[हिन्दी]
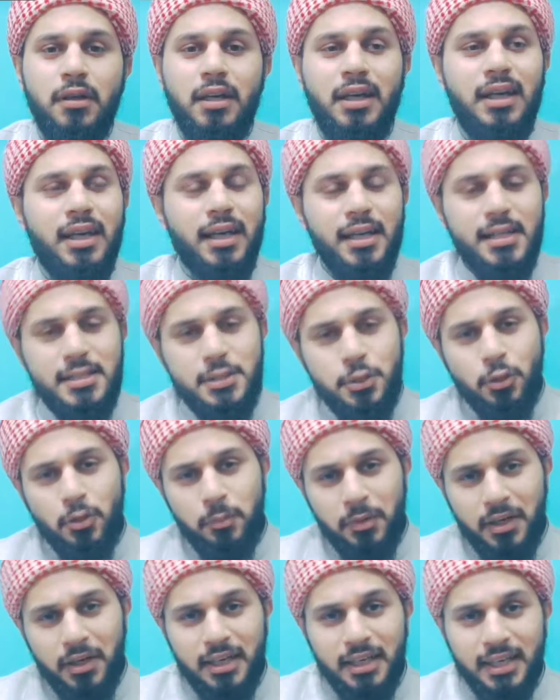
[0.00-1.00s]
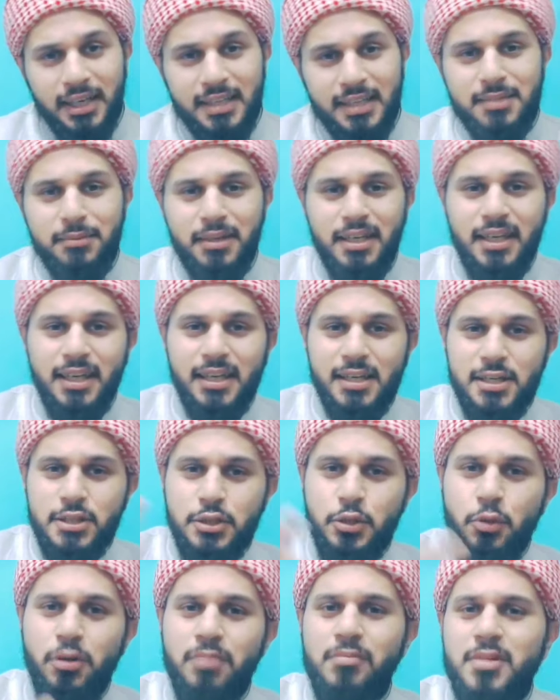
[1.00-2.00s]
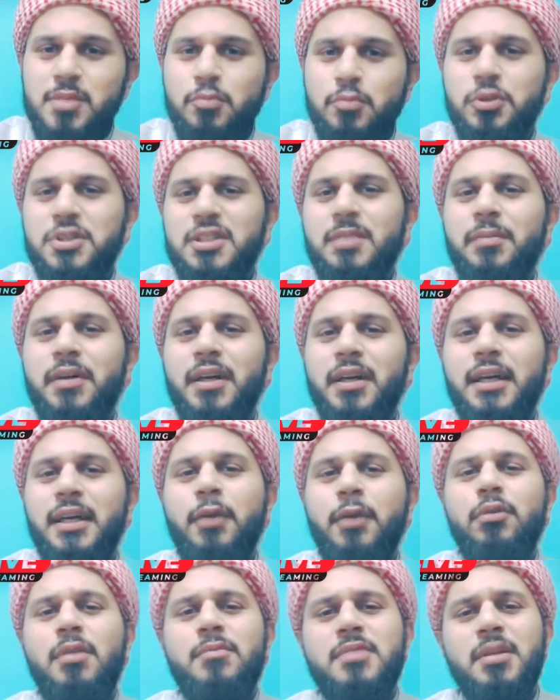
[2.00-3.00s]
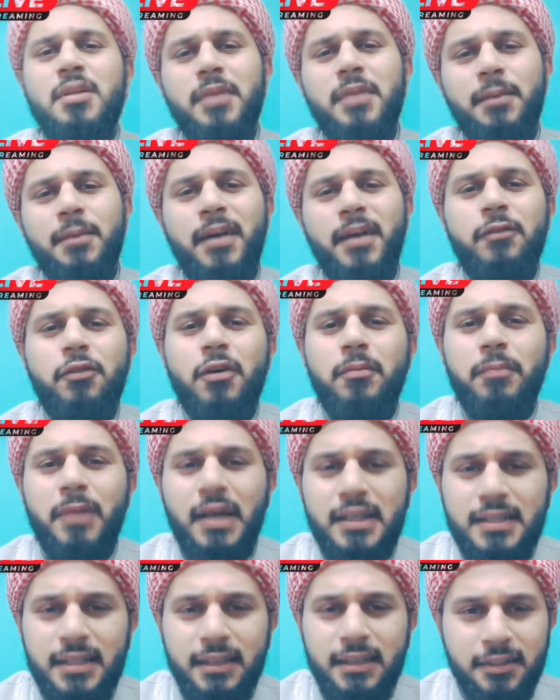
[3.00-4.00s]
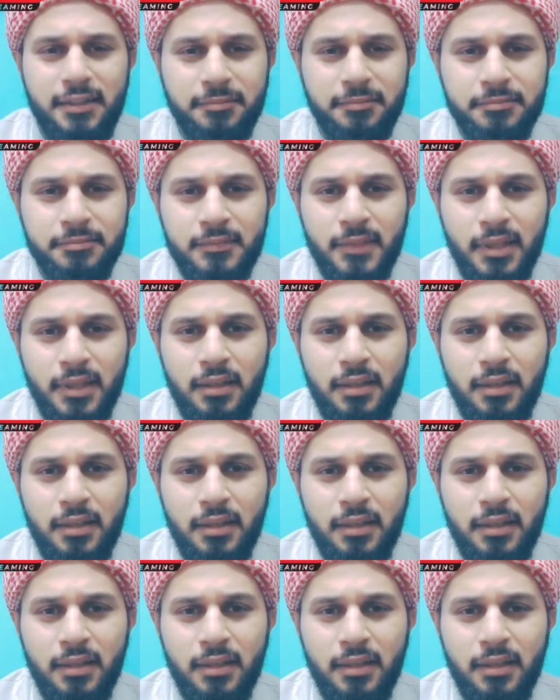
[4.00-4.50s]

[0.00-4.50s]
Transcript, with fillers: अल्लाह की रस्सी को पकड़ लेंगे जब अल्लाह की रस्सी को हम मजबूती से पकड़ेंगे तो हम सब एक प्लेटफॉर्म पर आ जाएंगे